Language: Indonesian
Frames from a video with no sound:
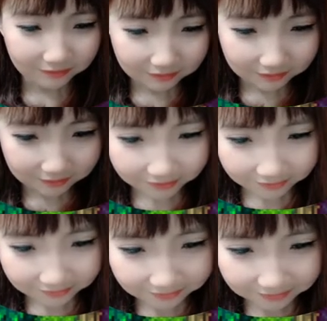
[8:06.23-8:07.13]
Oke,
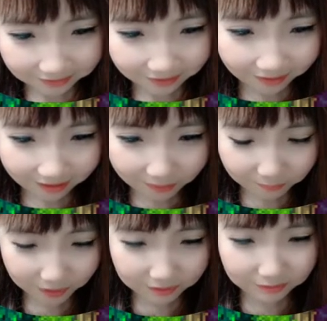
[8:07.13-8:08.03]
sekarang
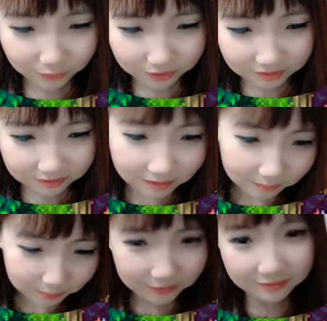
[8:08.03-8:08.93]
apa semuanya siap?
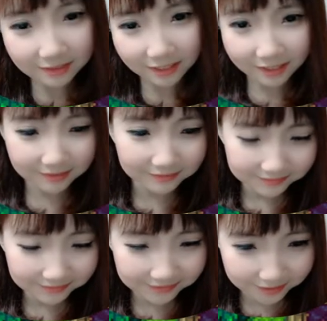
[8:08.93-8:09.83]
Ya,
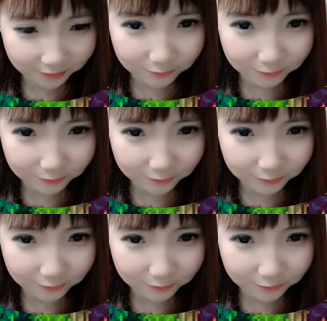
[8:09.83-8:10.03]
kita udah